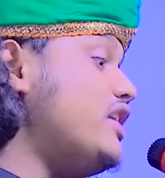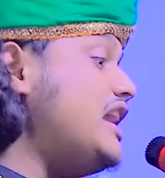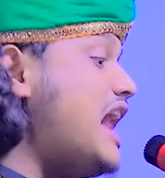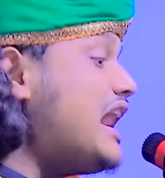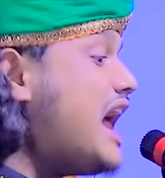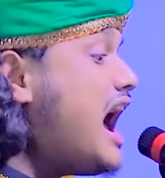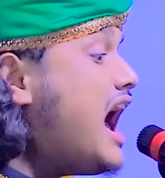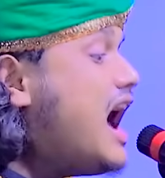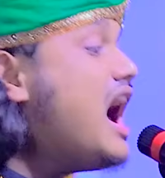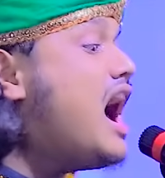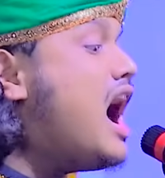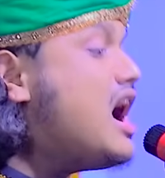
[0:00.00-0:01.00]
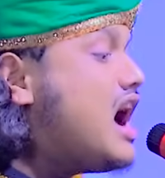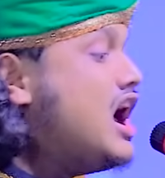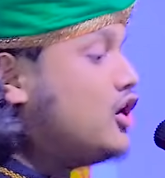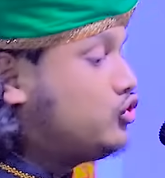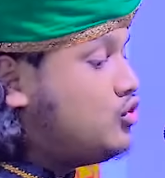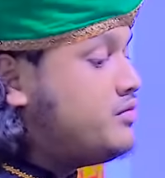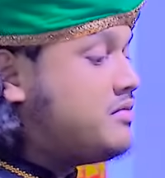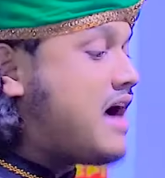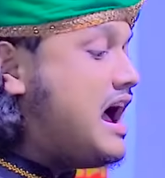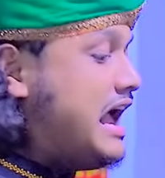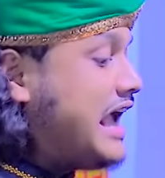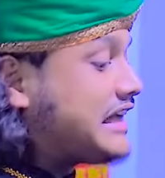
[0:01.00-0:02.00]
মহিলারা তুমি
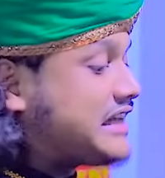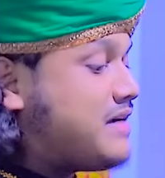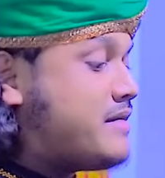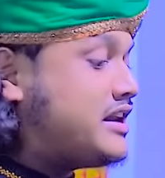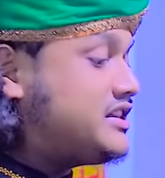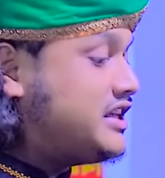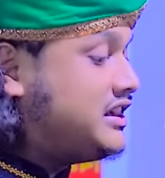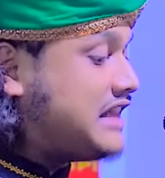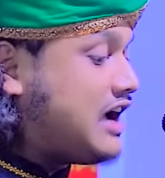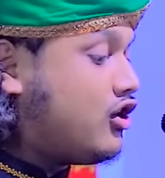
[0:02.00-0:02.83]
মা একটা বার চিন্তা